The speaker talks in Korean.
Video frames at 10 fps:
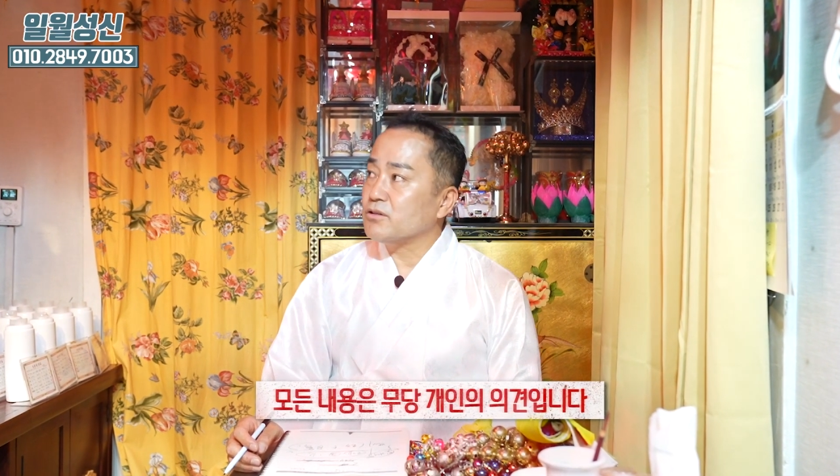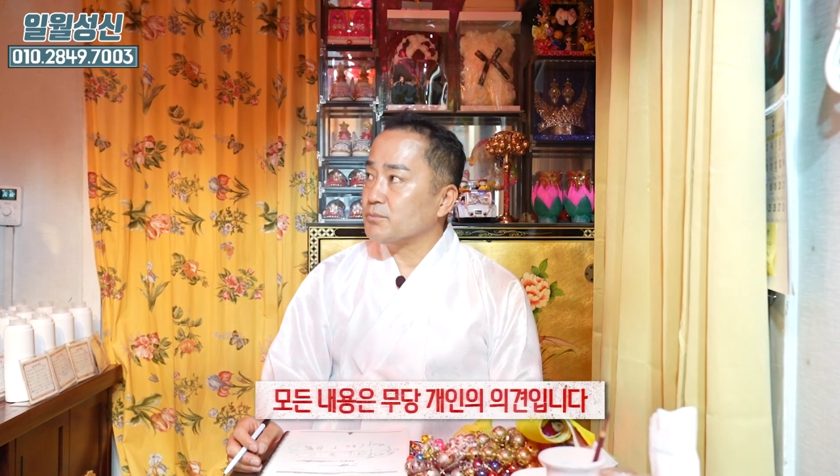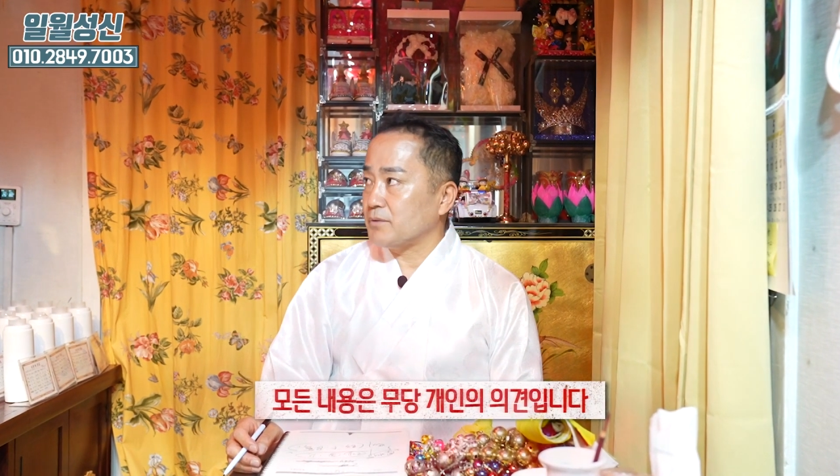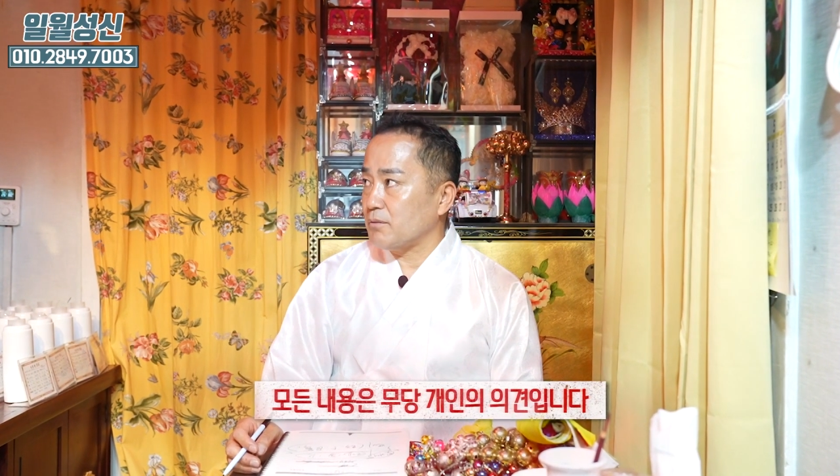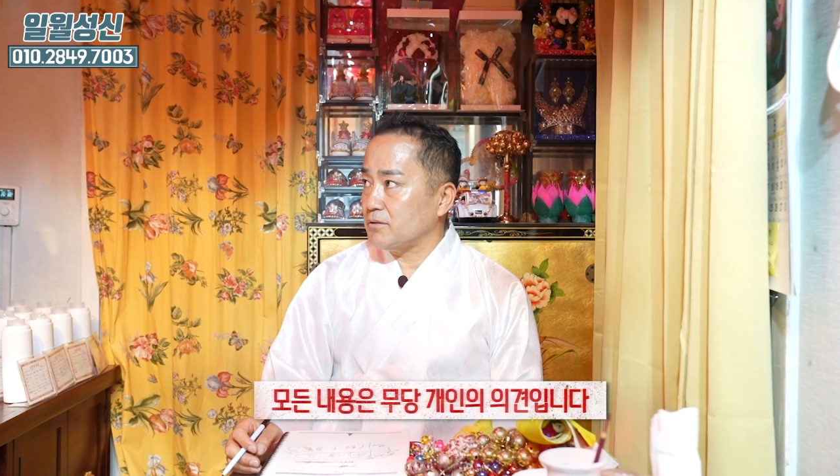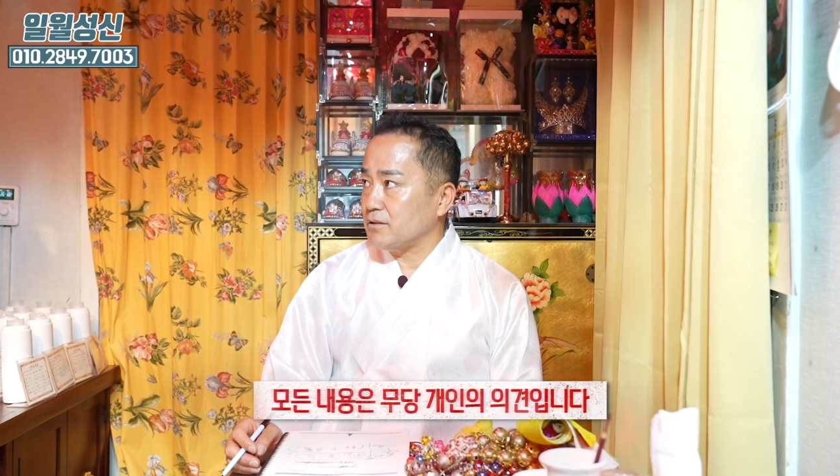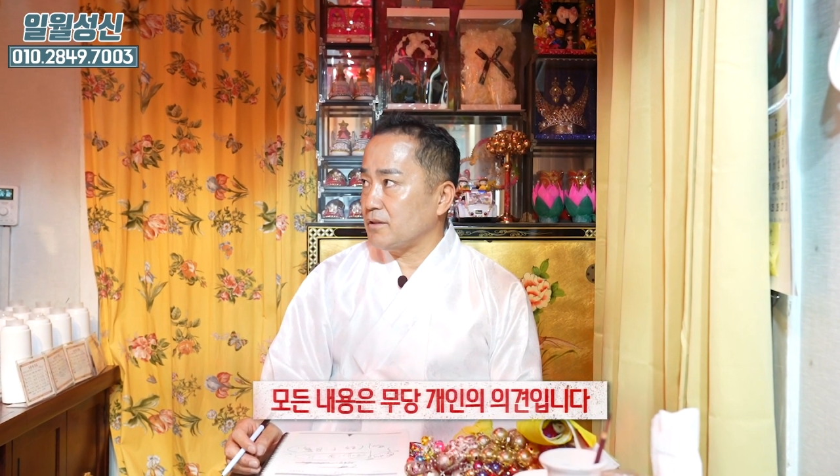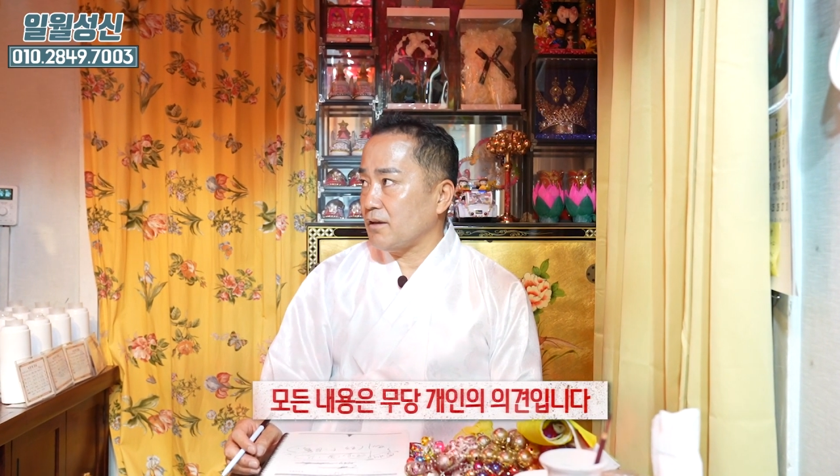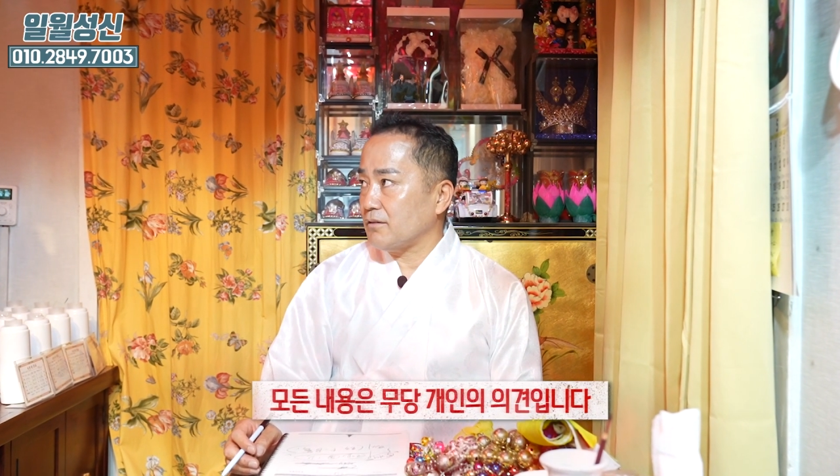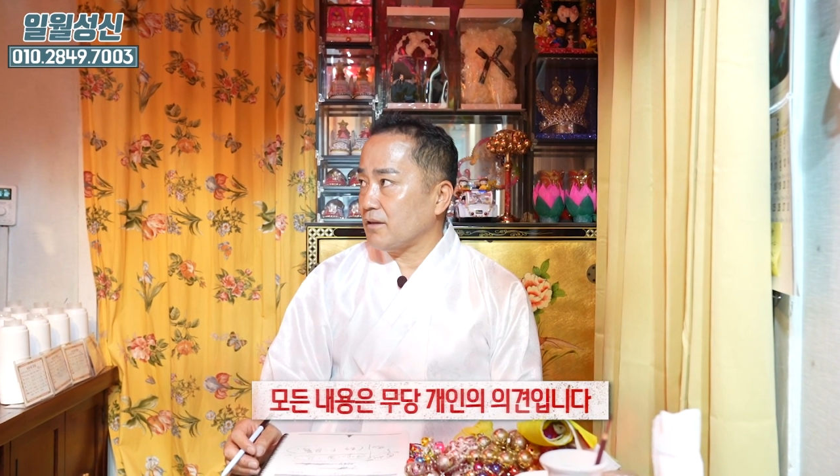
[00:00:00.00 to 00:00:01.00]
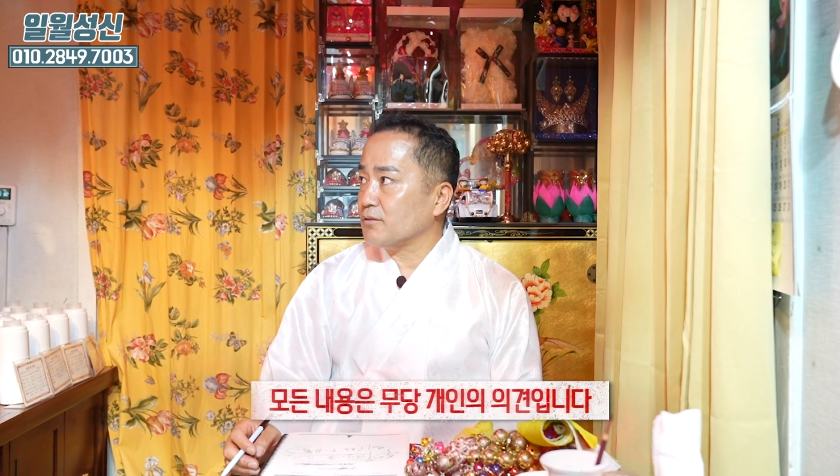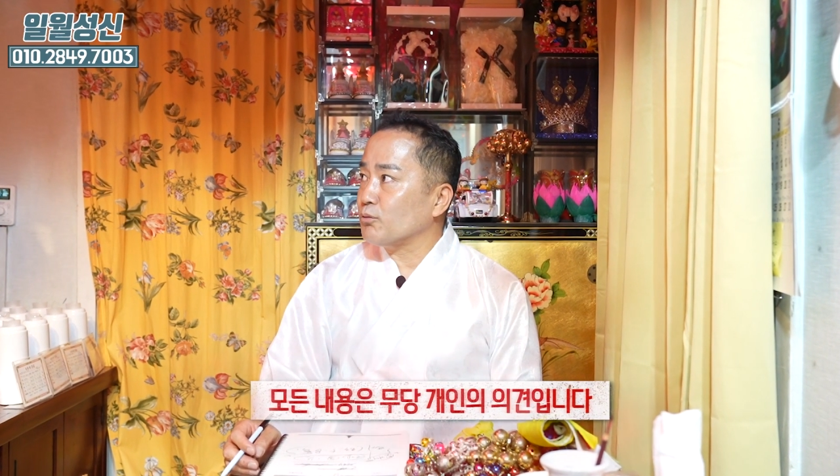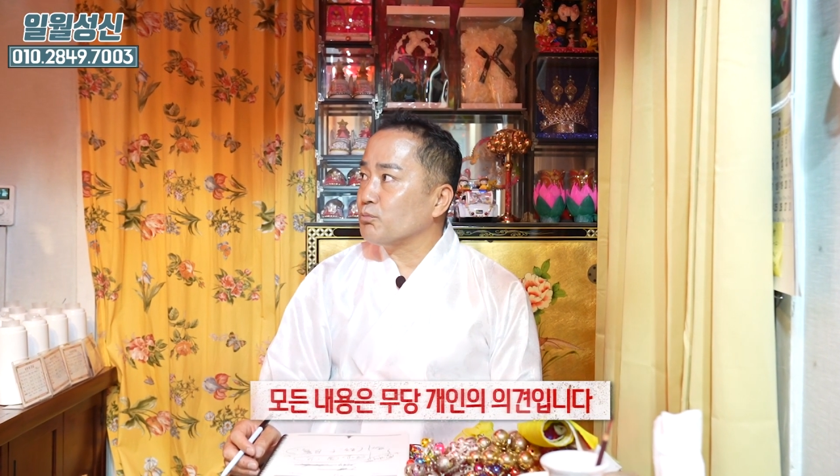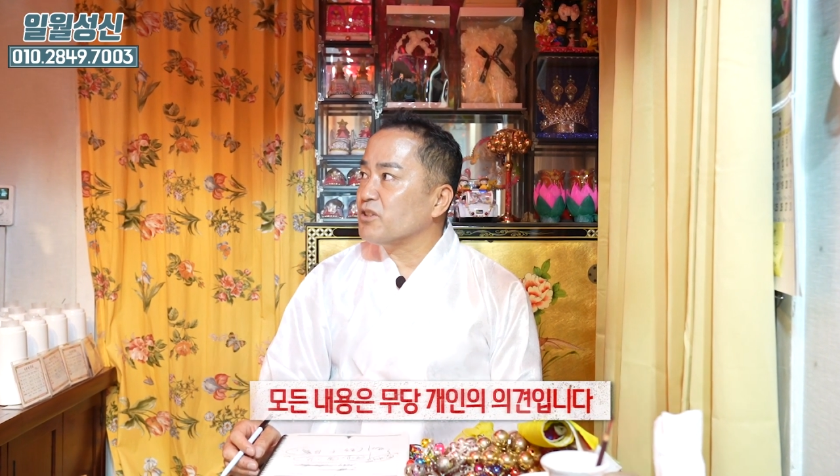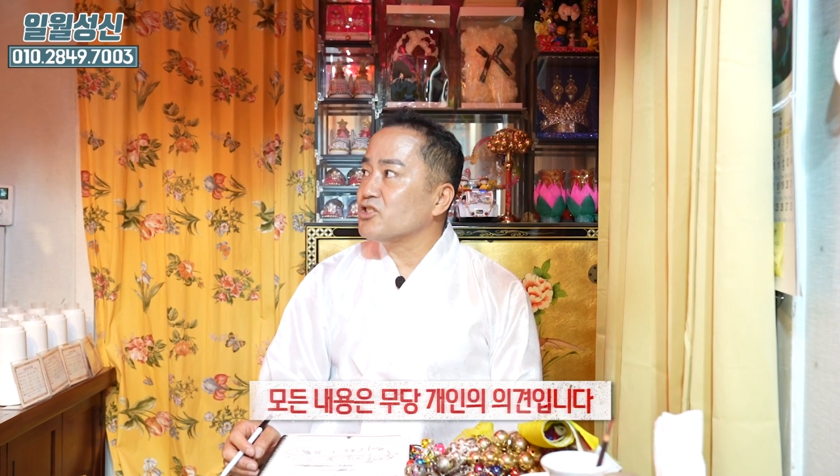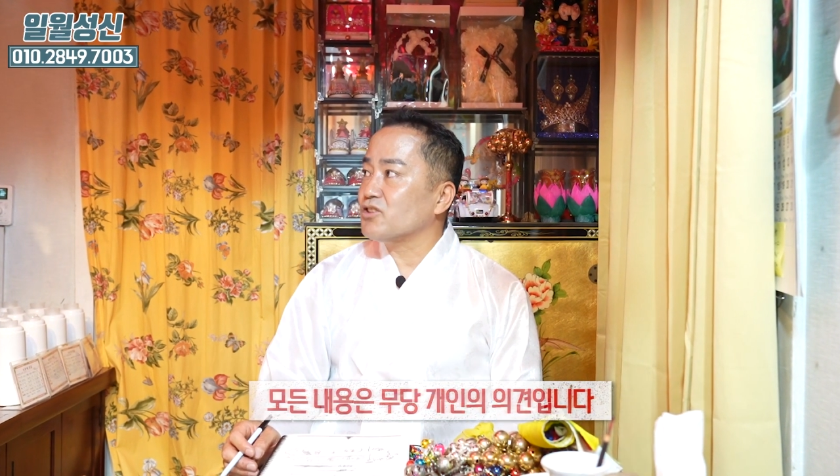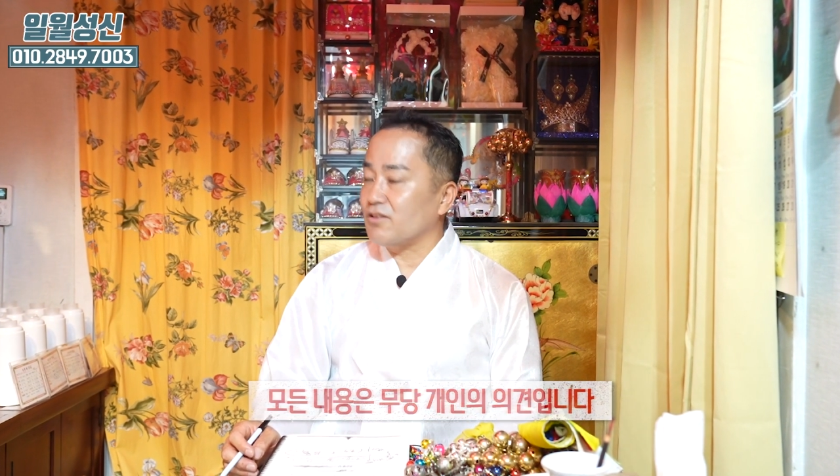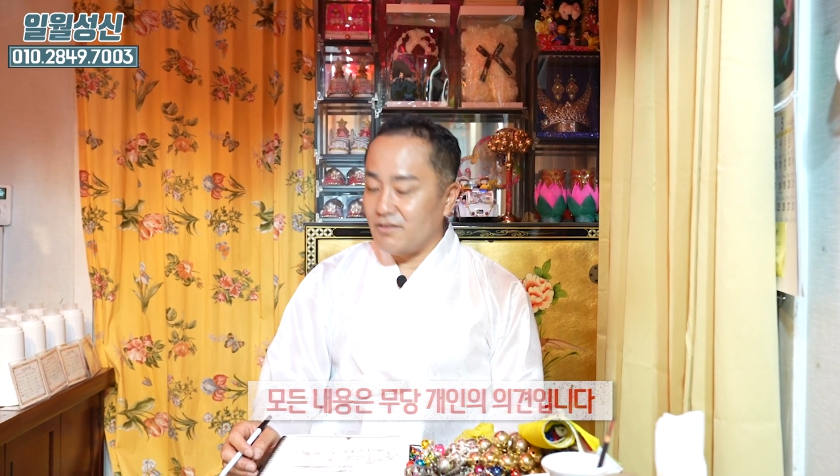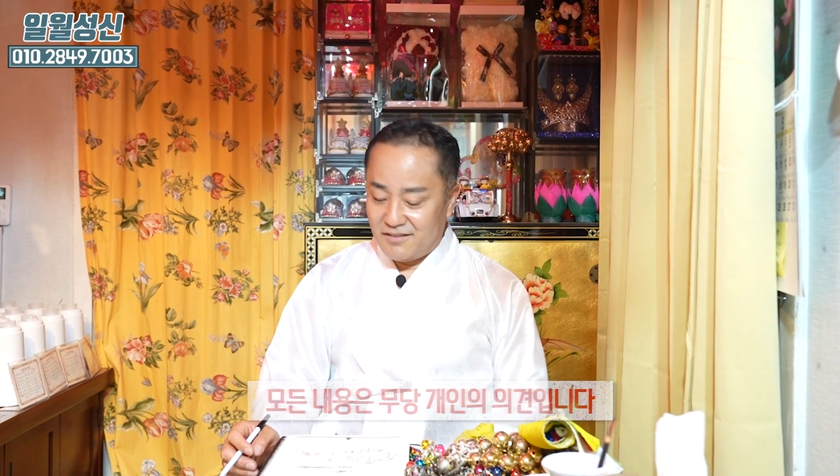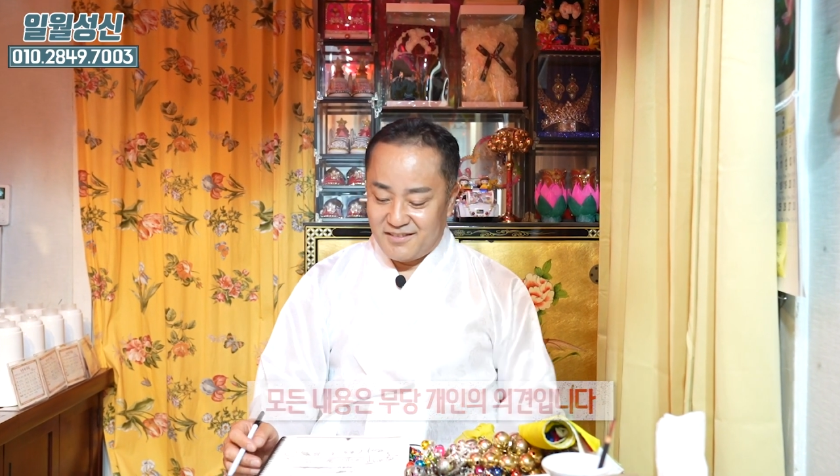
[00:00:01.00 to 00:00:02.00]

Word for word: 13일이래요. 나 또 미쳐.